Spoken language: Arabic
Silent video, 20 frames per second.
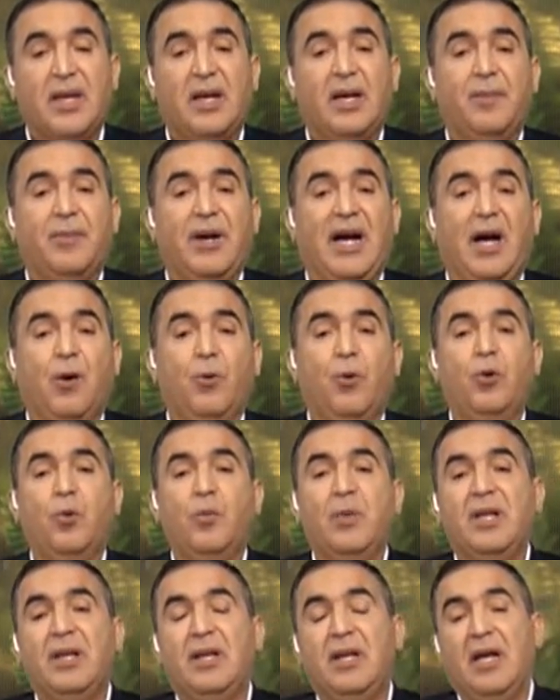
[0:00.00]
إيه، بحوله
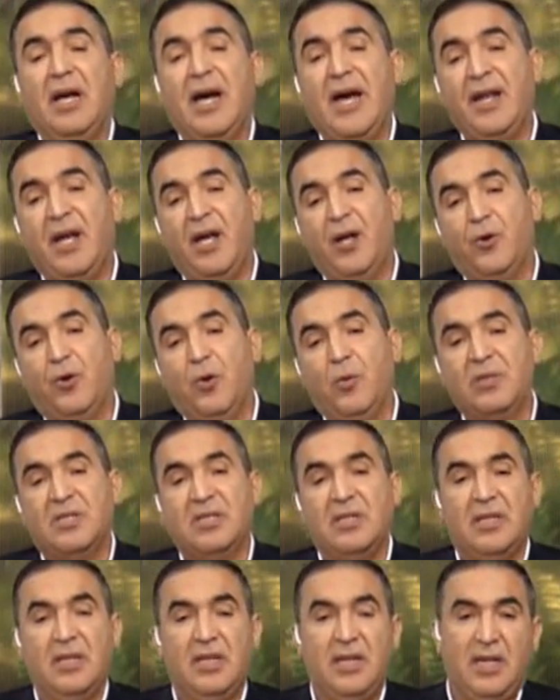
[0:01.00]
من
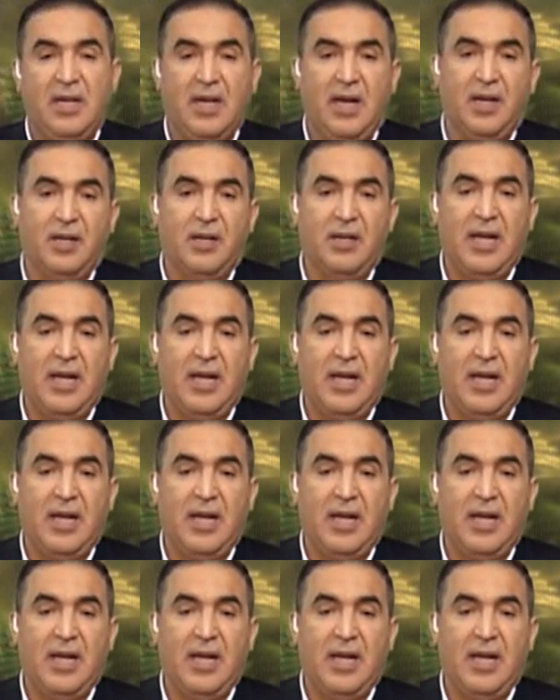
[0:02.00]
الانايروبز للأر...